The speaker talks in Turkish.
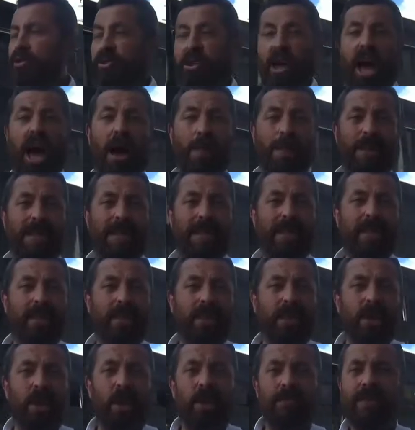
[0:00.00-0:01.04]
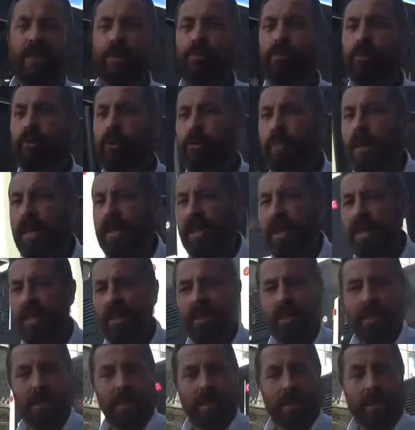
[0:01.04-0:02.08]
caminin ve türbenin
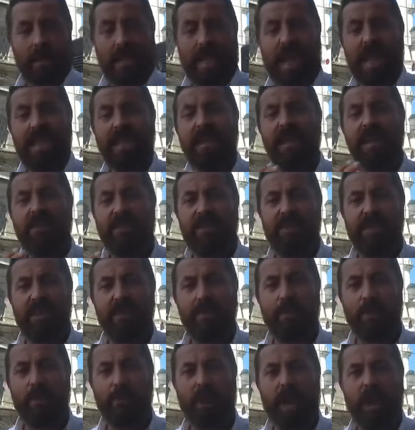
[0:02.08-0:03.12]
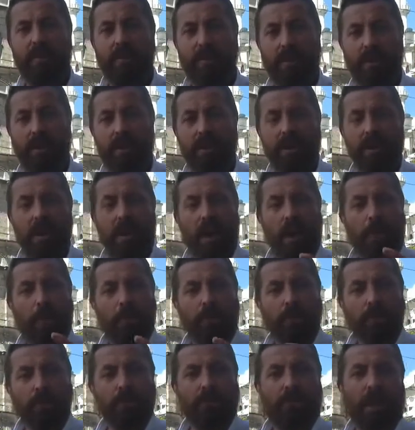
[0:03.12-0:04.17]
dengesini bozar mı?
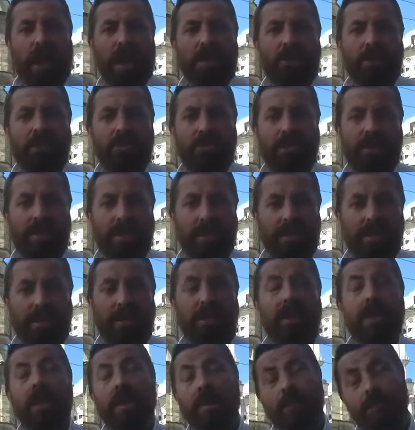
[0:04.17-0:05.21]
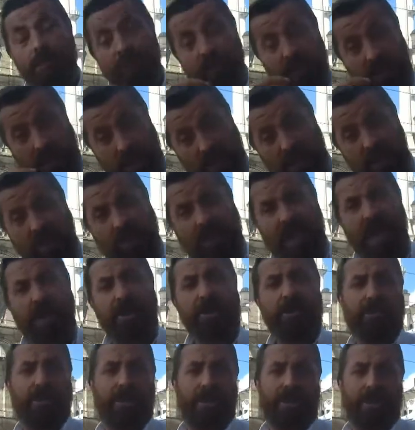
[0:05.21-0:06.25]
Bunu tarihçilerin, sanat
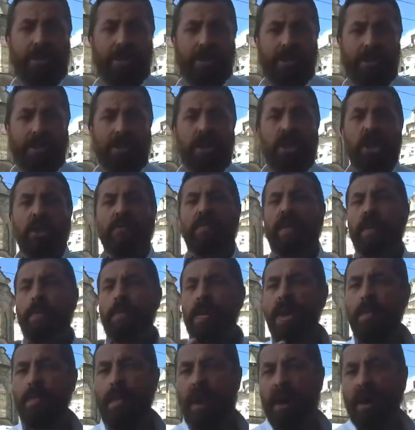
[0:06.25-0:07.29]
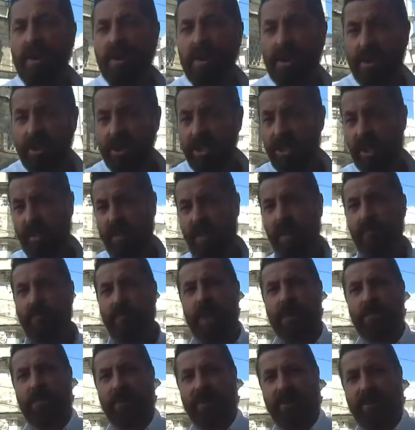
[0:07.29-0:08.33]
tarihçilerinin ve mimarların cevap
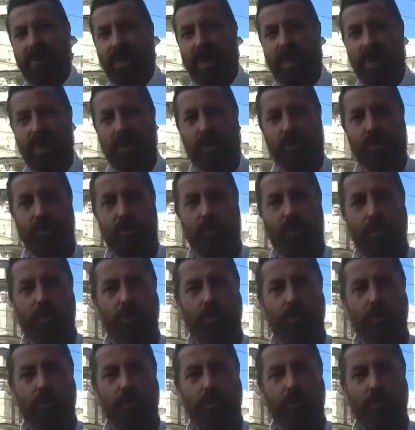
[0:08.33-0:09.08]
vermesi gerekiyor.